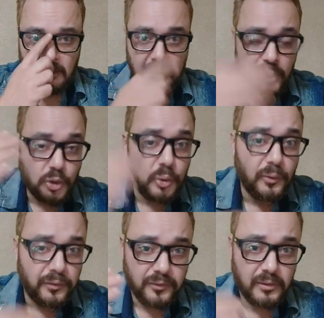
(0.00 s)

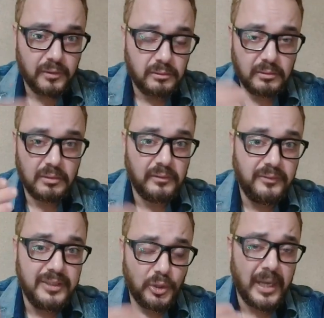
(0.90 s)
يشوف
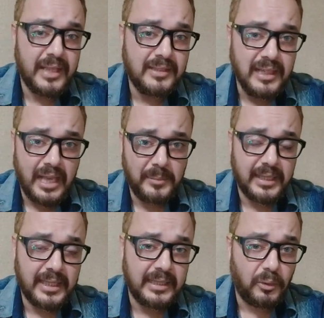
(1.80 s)
فيديوهاتي اللي قبل
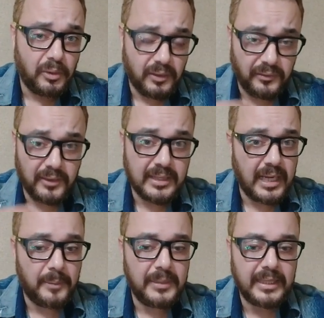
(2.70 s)
كده ولايفاتي اللي
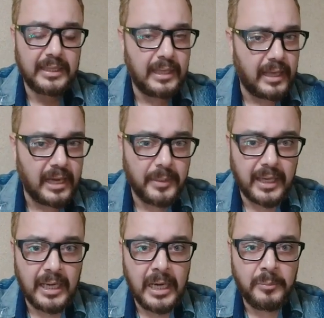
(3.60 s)
قبل كده انا
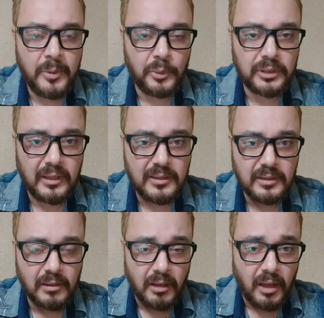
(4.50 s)
بتكلم بمنتهى
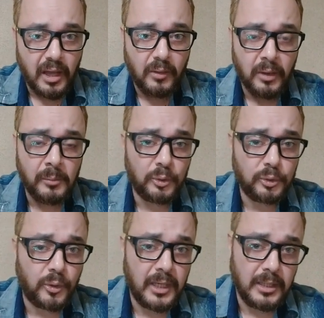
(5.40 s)
الصراحه
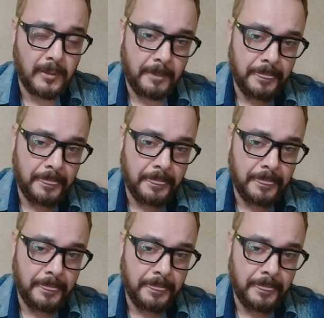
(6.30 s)
والموضوعيه